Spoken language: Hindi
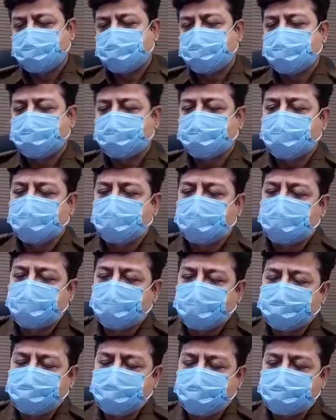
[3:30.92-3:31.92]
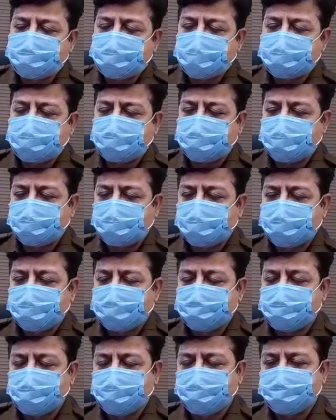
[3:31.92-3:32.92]
निवासियों के साथ
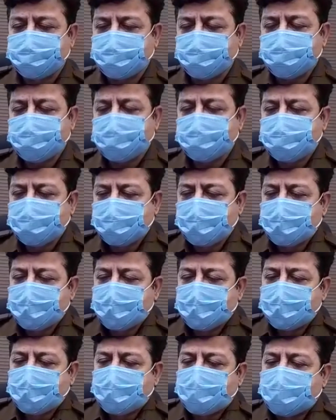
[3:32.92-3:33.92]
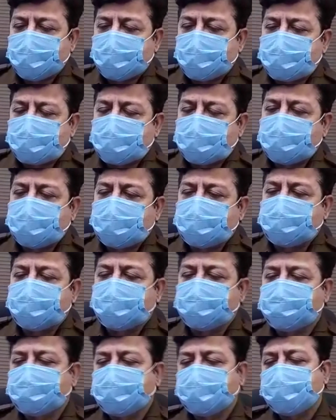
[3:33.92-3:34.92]
फरीदाबाद पुलिस है और
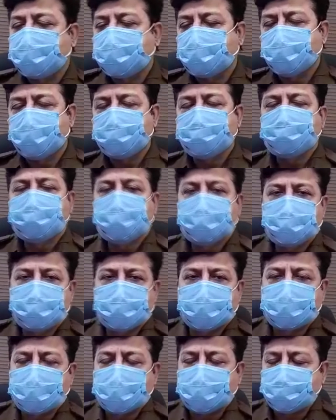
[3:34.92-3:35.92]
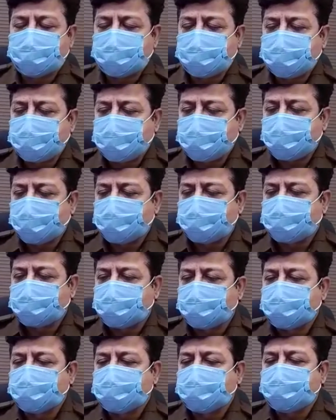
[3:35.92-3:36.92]
इस तरह की कोई भी जो घटना होती है
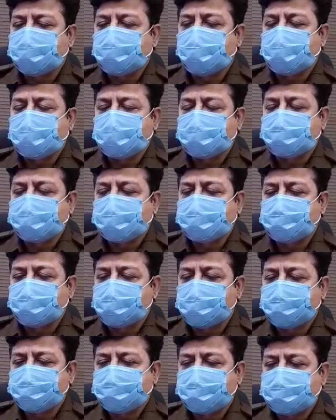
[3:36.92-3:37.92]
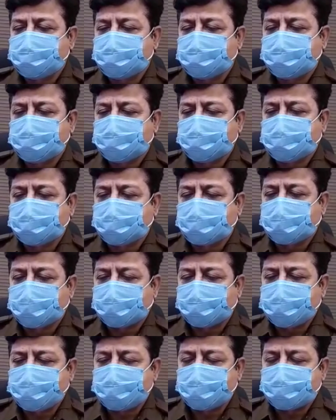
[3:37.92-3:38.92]
तुरंत ही मौके पे पुलिस
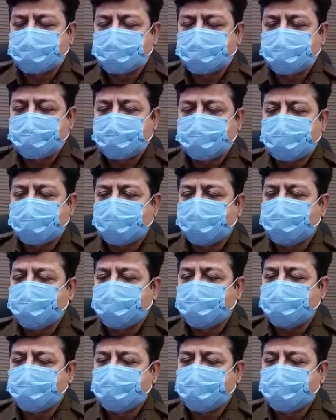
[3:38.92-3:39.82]
कार्रवाई करती है अभी